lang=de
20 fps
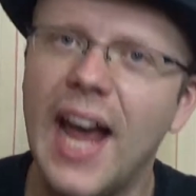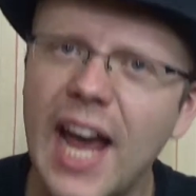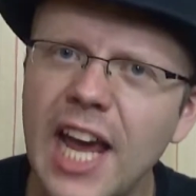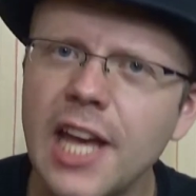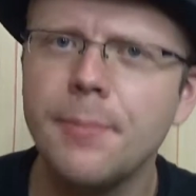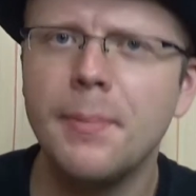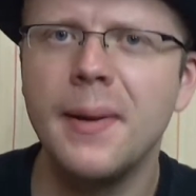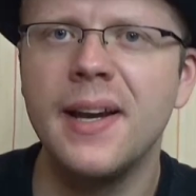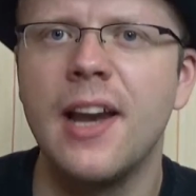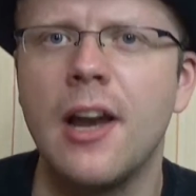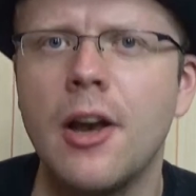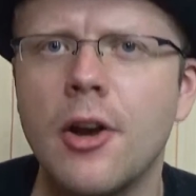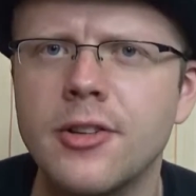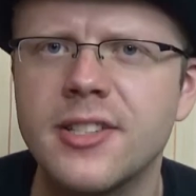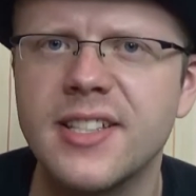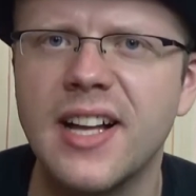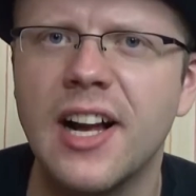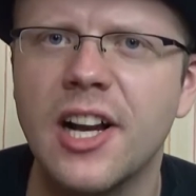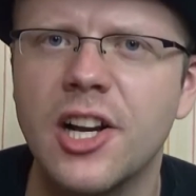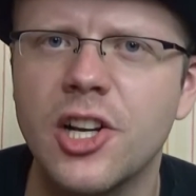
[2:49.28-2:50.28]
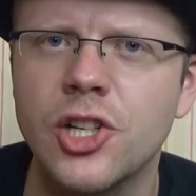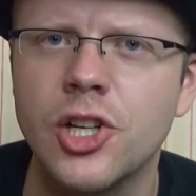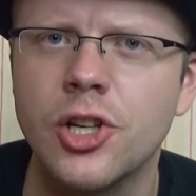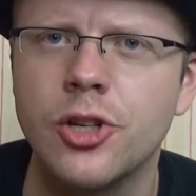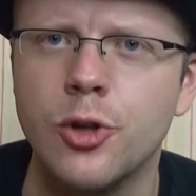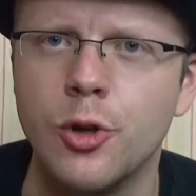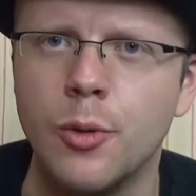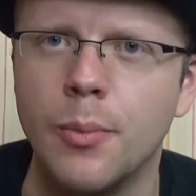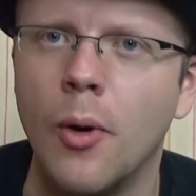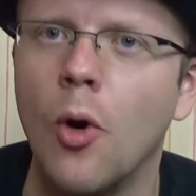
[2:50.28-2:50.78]
Ich bin der nostalgische
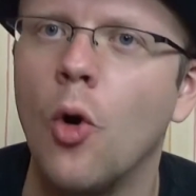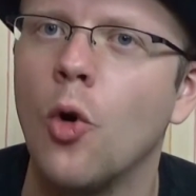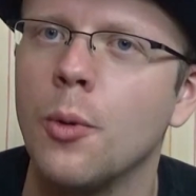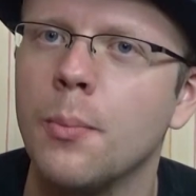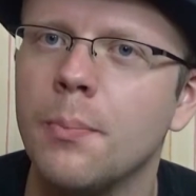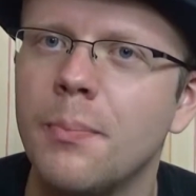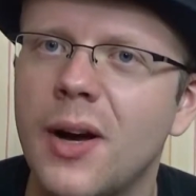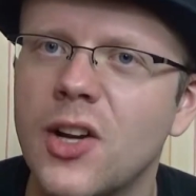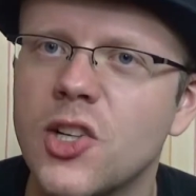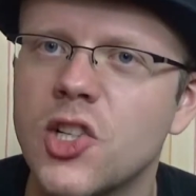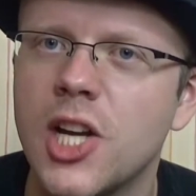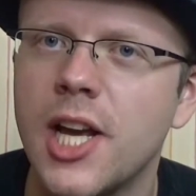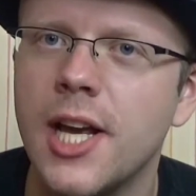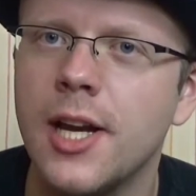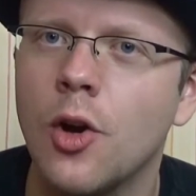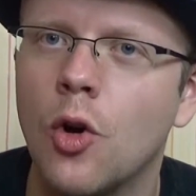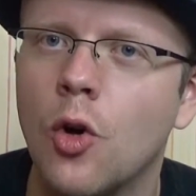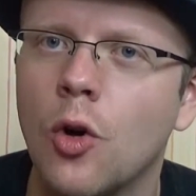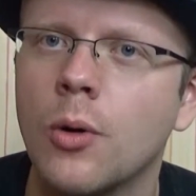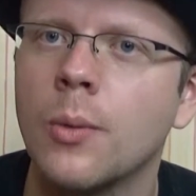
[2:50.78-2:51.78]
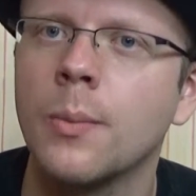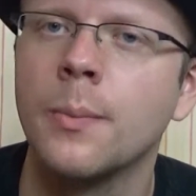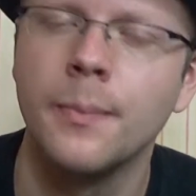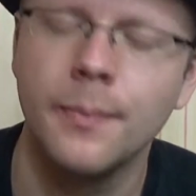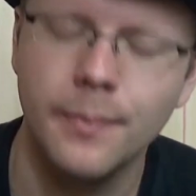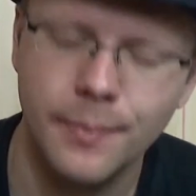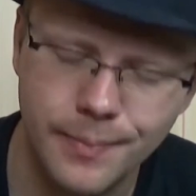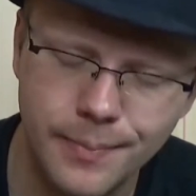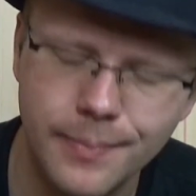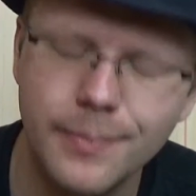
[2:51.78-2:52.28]
Typ und manche Erinnerungen
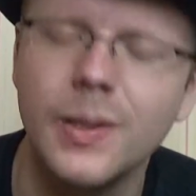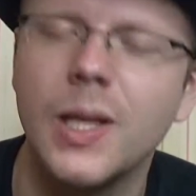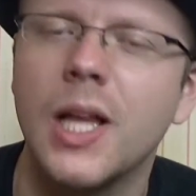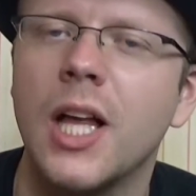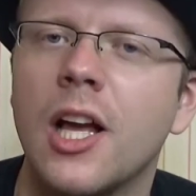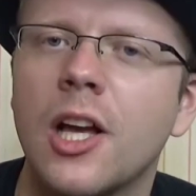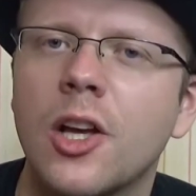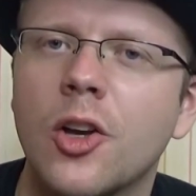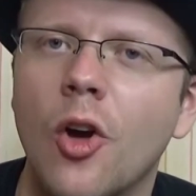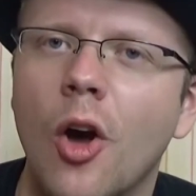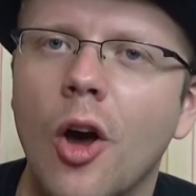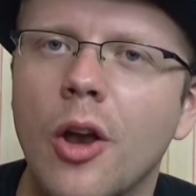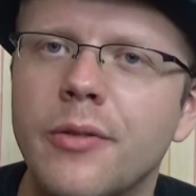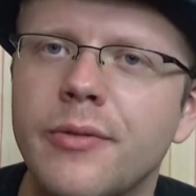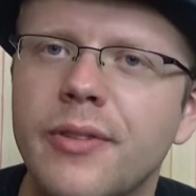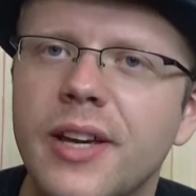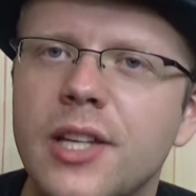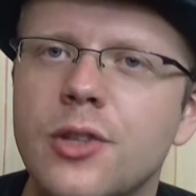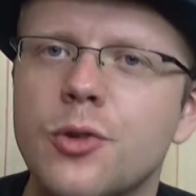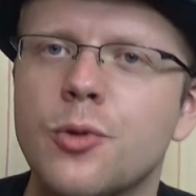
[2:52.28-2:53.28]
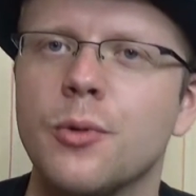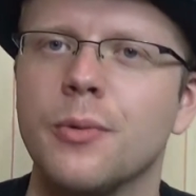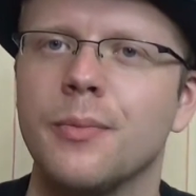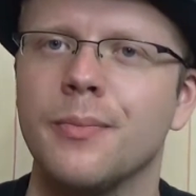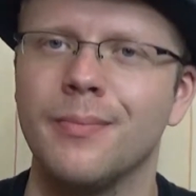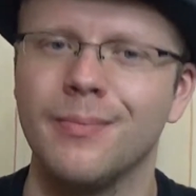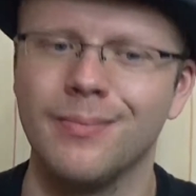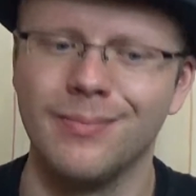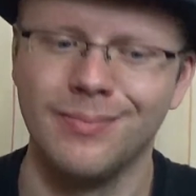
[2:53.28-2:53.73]
können wehtun.